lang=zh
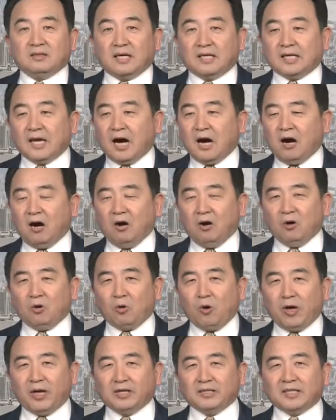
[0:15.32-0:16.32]
大家好，
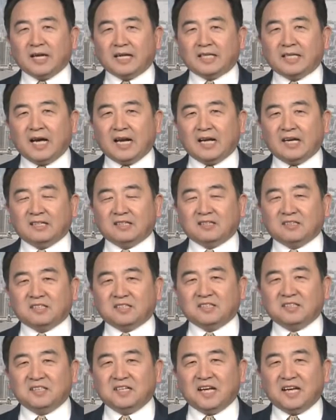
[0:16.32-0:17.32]
欢迎大家来到
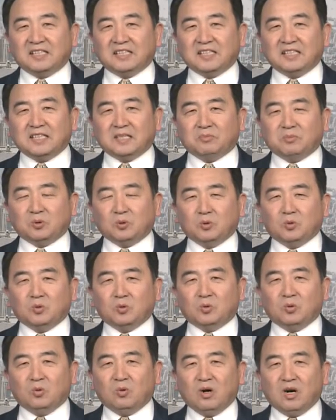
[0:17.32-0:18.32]
今日点滴节目，
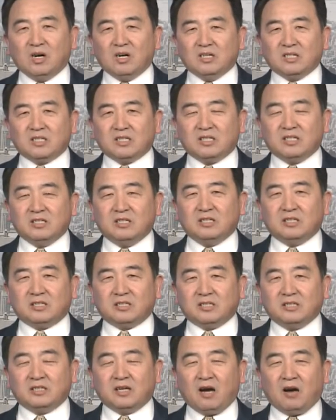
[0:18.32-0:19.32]
我是
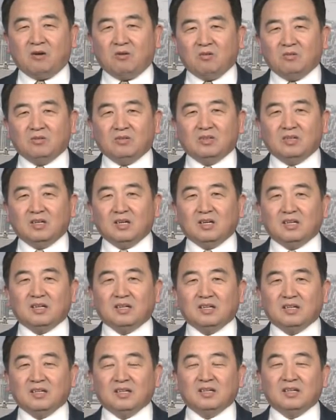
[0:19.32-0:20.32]
石涛。
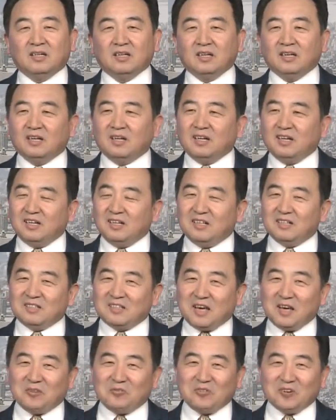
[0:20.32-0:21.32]

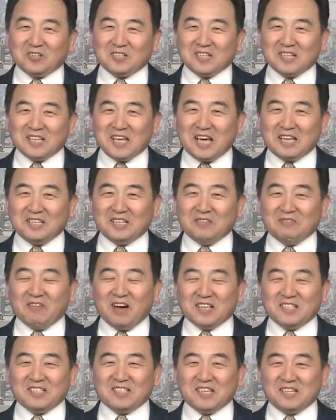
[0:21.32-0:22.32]
在《封神演义》
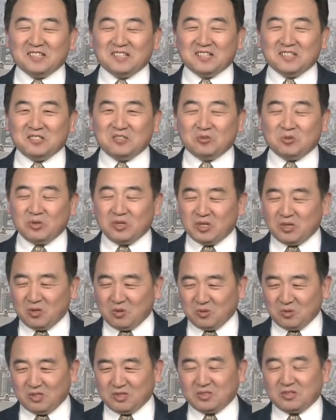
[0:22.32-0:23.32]
万仙阵最
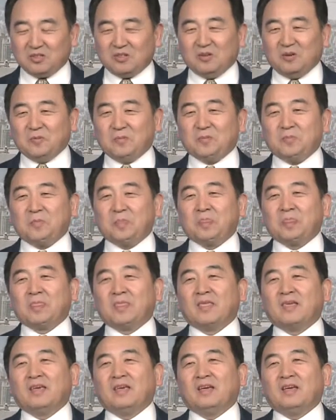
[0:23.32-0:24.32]
后的时候，
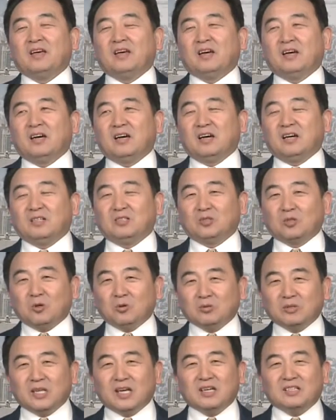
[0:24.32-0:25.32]

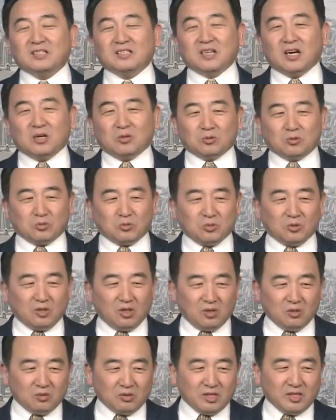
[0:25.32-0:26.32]
通天教主
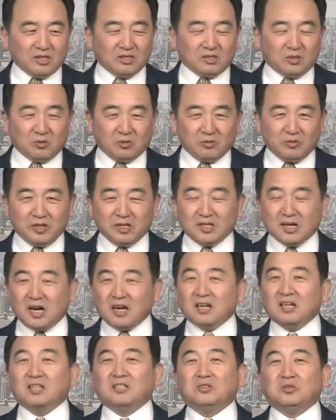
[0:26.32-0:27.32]
留了一手非
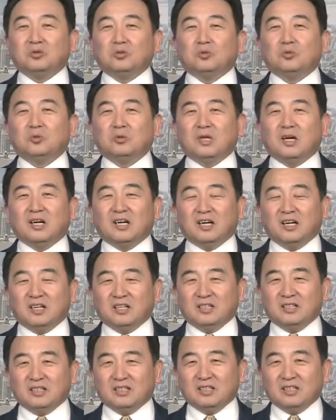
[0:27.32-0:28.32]
常狠毒的
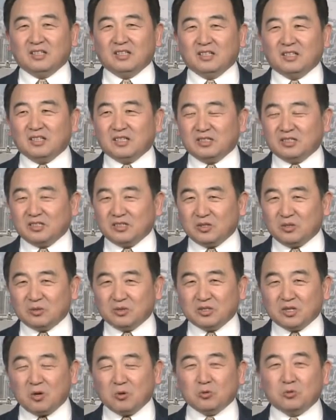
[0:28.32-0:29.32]

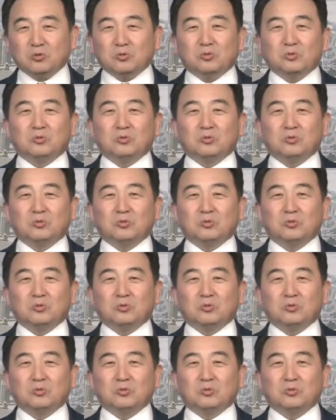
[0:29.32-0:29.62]
招数，